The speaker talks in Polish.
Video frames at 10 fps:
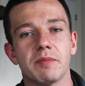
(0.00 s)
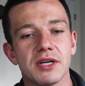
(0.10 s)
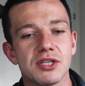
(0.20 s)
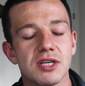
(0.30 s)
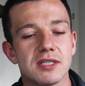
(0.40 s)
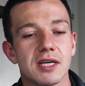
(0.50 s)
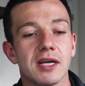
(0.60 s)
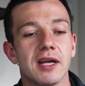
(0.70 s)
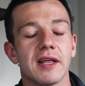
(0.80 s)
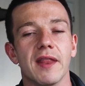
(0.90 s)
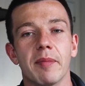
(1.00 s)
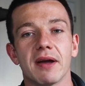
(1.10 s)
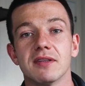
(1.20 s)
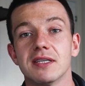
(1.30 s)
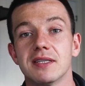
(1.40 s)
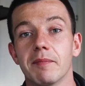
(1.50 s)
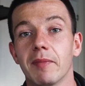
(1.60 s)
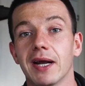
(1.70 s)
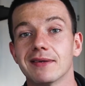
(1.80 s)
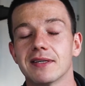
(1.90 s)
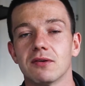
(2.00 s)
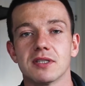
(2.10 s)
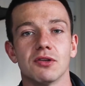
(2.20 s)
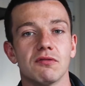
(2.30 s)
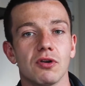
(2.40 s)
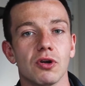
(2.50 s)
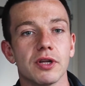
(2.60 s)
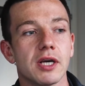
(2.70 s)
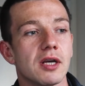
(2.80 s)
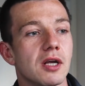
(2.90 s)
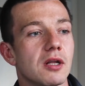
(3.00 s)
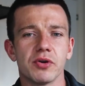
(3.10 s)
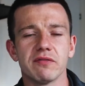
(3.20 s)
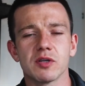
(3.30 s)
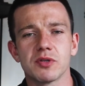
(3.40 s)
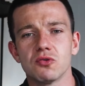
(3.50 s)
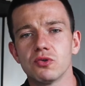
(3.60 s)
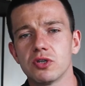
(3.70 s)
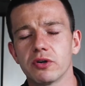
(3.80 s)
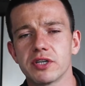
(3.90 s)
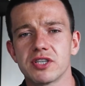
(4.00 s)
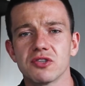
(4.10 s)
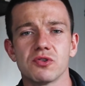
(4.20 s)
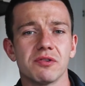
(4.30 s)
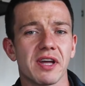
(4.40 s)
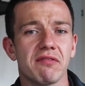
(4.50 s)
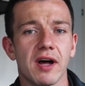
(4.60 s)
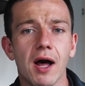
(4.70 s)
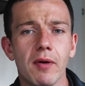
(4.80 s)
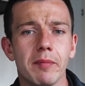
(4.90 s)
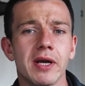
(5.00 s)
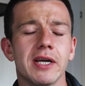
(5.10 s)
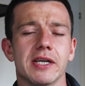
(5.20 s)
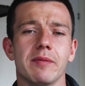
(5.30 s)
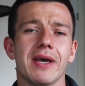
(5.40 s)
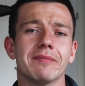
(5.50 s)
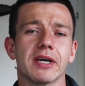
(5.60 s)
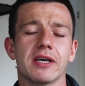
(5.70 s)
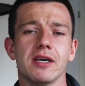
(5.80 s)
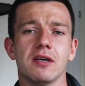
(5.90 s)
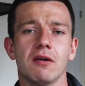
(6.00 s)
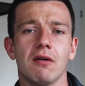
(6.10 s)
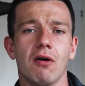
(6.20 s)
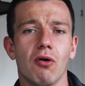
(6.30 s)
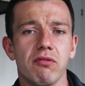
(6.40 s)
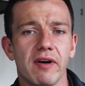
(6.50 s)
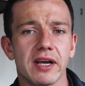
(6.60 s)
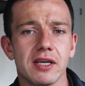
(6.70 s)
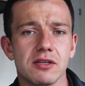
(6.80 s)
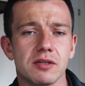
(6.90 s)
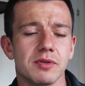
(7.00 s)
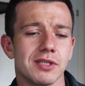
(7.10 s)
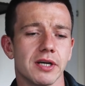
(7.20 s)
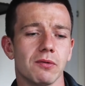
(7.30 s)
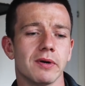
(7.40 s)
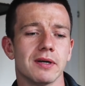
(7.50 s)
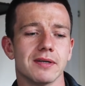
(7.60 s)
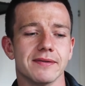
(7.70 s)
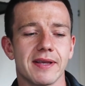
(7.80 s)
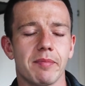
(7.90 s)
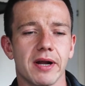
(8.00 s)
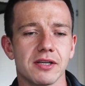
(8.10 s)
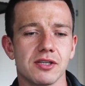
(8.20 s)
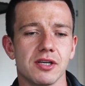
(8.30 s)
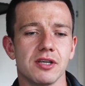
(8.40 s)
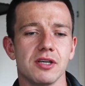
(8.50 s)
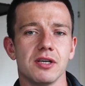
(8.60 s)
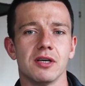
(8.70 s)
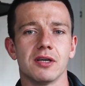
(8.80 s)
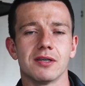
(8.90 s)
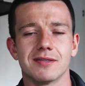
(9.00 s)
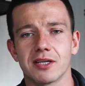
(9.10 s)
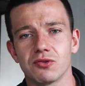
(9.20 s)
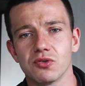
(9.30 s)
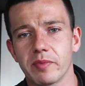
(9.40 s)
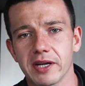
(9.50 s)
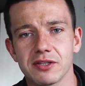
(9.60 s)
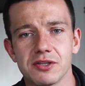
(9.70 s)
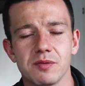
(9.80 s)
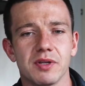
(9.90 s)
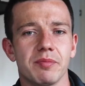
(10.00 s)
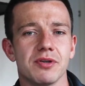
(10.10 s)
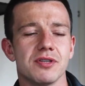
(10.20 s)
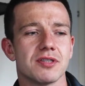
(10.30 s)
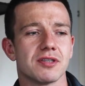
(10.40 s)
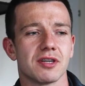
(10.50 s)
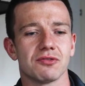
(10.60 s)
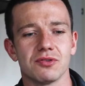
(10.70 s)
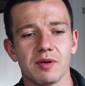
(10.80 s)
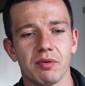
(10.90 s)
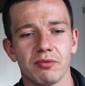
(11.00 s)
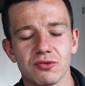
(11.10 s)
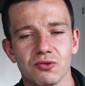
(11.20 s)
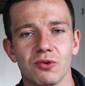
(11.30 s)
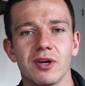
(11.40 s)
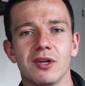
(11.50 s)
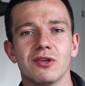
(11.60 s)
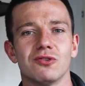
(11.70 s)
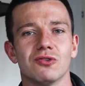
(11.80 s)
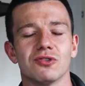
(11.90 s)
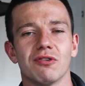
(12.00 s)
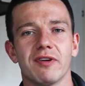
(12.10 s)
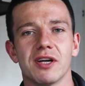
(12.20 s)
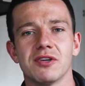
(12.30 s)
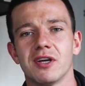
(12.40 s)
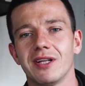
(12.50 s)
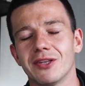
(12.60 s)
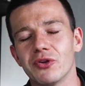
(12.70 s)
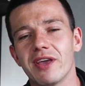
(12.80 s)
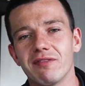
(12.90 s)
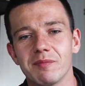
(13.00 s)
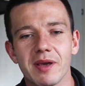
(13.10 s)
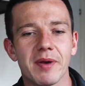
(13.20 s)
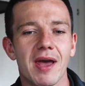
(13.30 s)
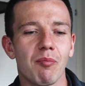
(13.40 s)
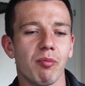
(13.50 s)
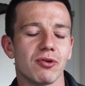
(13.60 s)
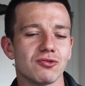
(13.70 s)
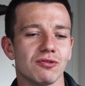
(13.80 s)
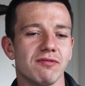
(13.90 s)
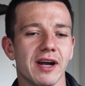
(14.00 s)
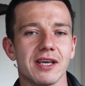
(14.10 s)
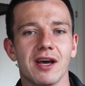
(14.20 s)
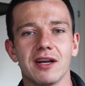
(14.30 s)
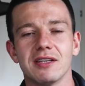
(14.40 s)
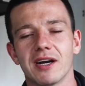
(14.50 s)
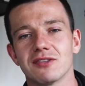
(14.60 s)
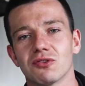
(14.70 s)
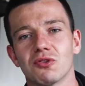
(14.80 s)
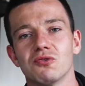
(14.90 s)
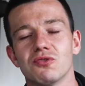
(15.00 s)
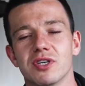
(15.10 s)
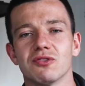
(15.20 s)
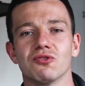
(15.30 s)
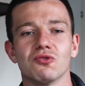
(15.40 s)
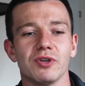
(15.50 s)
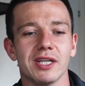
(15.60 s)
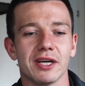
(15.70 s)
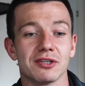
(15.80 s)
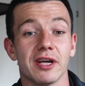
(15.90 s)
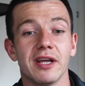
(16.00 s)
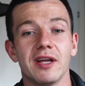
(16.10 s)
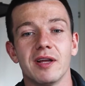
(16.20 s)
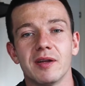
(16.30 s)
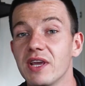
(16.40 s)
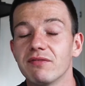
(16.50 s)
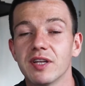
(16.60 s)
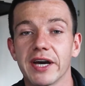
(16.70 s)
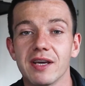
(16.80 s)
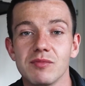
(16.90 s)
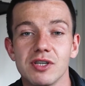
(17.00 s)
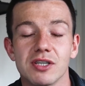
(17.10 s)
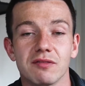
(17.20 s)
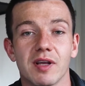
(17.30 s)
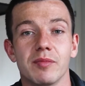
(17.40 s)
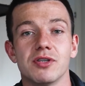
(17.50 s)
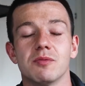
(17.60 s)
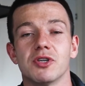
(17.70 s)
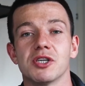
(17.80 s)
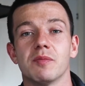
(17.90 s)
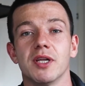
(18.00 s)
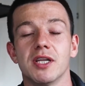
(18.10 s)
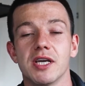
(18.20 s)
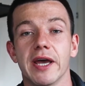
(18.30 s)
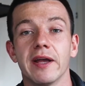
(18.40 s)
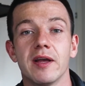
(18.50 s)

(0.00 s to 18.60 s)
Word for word: prysznicy. Naprawdę jestem mega z tego zadowolony, ponieważ przez dłuższy okres czasu się tak wahałem, nie miałem takiej odwagi, żeby się zebrać i zacząć brać te zimne prysznice, zacząć je po prostu stosować. No nie wiem, nie miałem po prostu odwagi, ale teraz odkąd już je stosuję, także nie wydaje mi się, że w najbliższym czasie będę je